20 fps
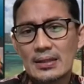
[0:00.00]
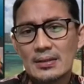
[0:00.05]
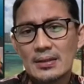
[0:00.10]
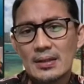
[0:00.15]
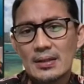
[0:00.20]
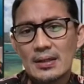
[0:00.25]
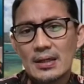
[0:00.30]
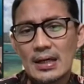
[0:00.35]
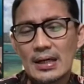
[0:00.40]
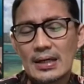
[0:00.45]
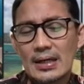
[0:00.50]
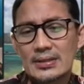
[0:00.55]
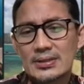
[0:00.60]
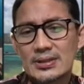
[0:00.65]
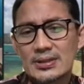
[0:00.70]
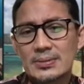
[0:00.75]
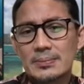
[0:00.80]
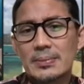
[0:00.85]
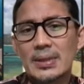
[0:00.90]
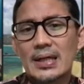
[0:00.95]
akan
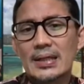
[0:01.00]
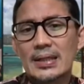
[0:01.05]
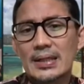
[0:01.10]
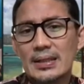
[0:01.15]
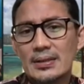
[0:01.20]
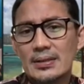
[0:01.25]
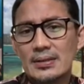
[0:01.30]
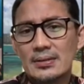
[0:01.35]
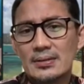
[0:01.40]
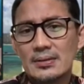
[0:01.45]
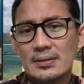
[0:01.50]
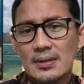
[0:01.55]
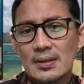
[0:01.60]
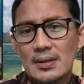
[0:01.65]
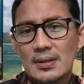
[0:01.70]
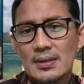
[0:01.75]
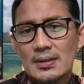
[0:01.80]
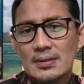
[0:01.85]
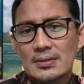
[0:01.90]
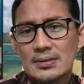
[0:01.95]
semakin
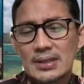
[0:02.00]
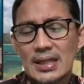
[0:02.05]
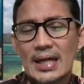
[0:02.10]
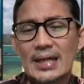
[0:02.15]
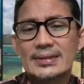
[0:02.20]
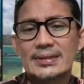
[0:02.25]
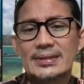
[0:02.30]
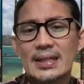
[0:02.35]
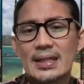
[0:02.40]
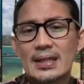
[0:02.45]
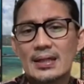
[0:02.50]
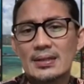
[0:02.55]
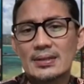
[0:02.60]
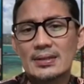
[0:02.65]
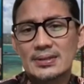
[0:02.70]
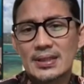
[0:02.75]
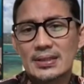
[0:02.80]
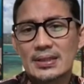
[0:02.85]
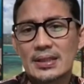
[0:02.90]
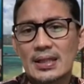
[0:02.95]
terasa
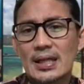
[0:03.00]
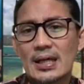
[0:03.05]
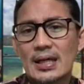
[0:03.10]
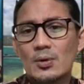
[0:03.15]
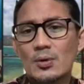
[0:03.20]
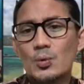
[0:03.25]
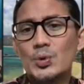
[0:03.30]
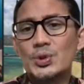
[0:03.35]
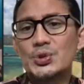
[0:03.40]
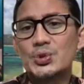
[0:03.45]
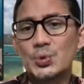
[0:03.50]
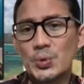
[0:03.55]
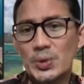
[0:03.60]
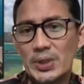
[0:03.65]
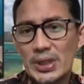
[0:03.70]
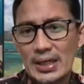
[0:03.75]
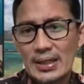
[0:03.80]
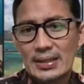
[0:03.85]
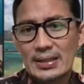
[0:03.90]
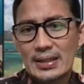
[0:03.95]
setelah
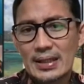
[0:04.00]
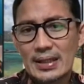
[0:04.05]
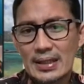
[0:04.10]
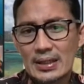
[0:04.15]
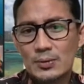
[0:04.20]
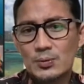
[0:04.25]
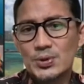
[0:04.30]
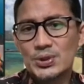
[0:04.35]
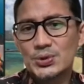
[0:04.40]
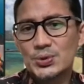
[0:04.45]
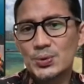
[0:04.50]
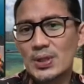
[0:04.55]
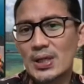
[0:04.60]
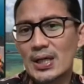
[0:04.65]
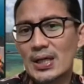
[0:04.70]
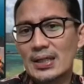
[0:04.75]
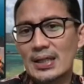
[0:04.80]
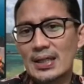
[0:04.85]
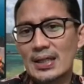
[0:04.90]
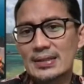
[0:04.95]
wisuda. Karena wisuda
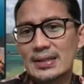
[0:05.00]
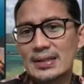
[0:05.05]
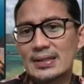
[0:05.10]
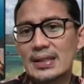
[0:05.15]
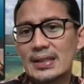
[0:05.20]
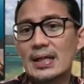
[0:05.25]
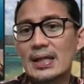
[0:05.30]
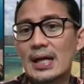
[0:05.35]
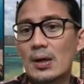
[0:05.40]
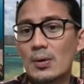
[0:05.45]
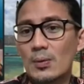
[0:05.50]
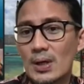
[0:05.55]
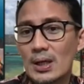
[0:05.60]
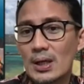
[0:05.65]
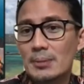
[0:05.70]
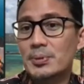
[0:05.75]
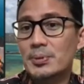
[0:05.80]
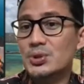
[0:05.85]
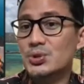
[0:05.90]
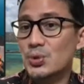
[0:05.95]
adalah titik awal
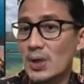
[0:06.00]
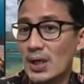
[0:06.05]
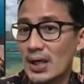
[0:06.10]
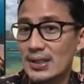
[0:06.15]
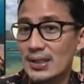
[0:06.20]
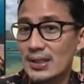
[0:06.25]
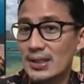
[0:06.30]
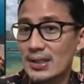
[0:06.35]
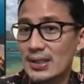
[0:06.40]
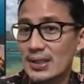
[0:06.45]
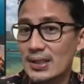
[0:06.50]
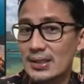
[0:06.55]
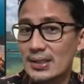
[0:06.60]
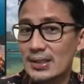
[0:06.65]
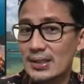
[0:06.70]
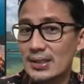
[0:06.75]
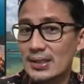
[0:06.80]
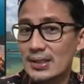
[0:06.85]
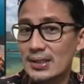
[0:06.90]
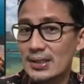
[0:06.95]
perjuangan
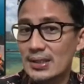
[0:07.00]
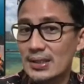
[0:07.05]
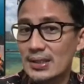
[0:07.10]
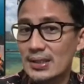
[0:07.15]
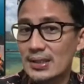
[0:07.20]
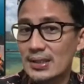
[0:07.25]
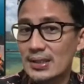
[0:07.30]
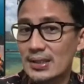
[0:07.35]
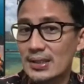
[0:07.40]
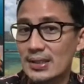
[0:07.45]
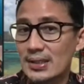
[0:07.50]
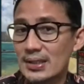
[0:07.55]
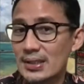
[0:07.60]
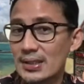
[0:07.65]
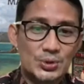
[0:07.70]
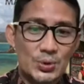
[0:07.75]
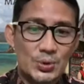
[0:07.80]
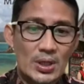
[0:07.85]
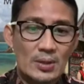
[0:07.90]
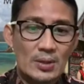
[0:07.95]
saudara
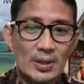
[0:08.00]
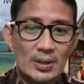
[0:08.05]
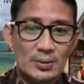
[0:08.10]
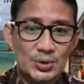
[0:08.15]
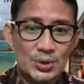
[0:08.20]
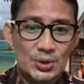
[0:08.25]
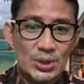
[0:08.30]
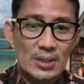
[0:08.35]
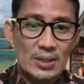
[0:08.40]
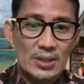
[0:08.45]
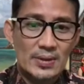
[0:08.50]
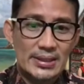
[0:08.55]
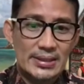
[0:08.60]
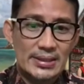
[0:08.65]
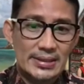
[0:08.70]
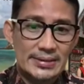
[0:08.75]
wisudawan-wisudawati.